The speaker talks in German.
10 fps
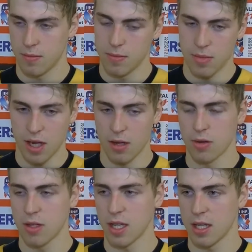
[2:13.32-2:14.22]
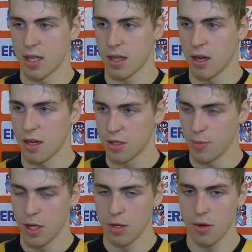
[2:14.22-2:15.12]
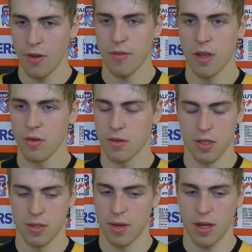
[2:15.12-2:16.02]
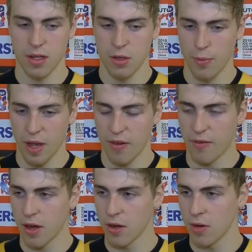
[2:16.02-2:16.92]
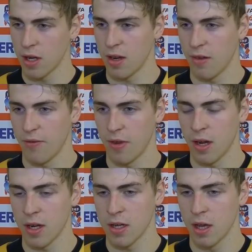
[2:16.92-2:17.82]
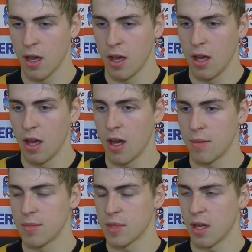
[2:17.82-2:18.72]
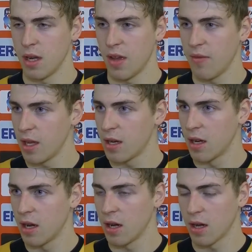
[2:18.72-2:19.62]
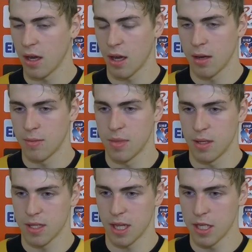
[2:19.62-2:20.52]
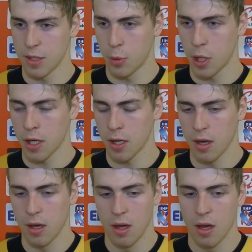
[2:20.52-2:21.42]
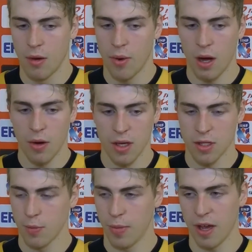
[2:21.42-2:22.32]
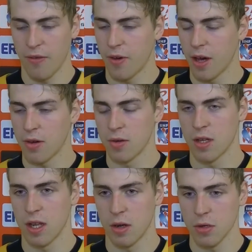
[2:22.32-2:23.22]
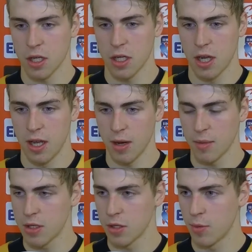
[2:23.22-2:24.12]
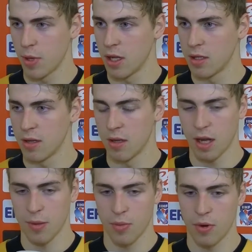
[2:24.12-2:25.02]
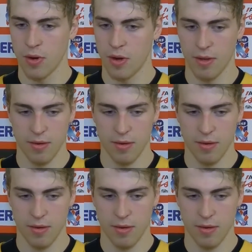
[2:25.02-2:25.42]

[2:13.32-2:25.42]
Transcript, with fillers: der Grund, dass ich da spielen durfte und das war eine super Erfahrung in Finnland. Ähm, dann der Weg nach ähm, Salzburg war auch eine super Erfahrung, in der russischen Liga mitzuspielen. Red Bull